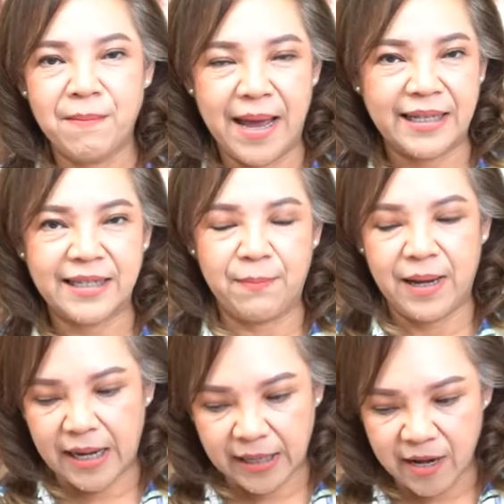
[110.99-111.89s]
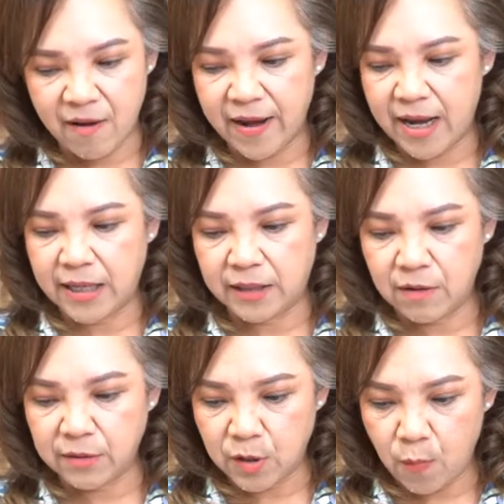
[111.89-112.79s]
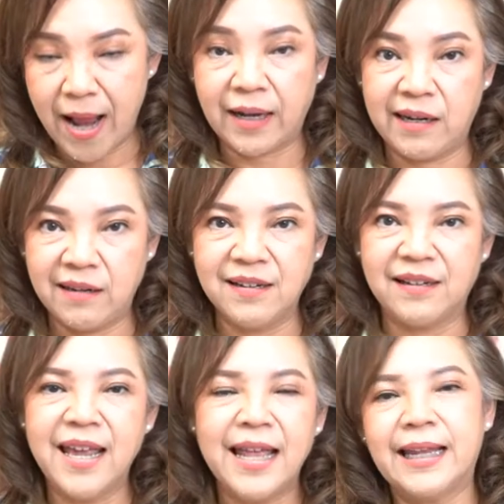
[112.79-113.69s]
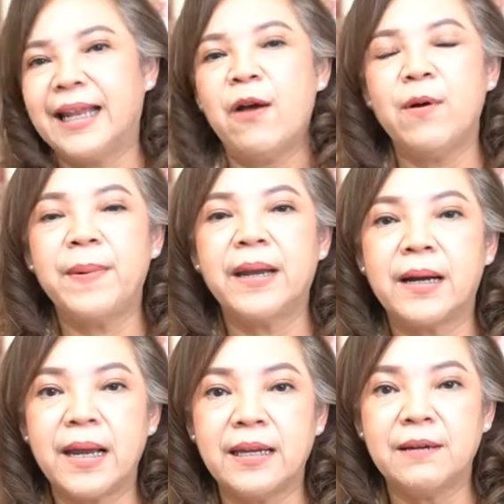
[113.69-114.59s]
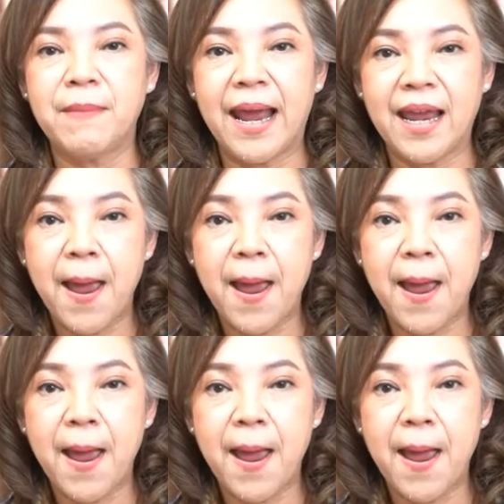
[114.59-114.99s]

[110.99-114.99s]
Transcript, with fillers: บาดเจ็บเล็กๆน้อยๆอันนี้ต้องระวังนิดนึงแต่ถามว่าเป็นอะไรเยอะไหม